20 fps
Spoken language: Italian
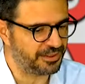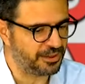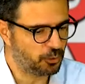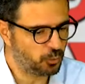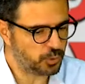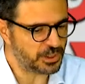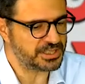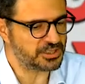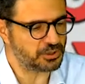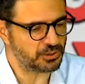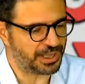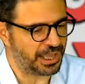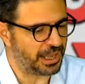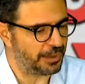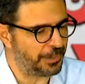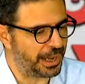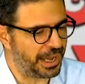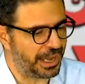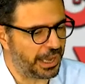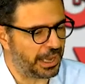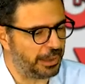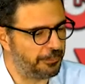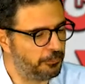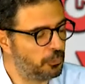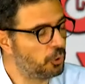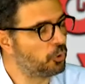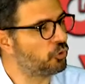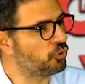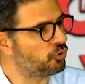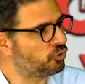Questo tema è
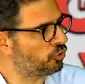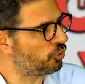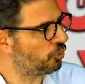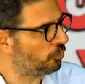molto,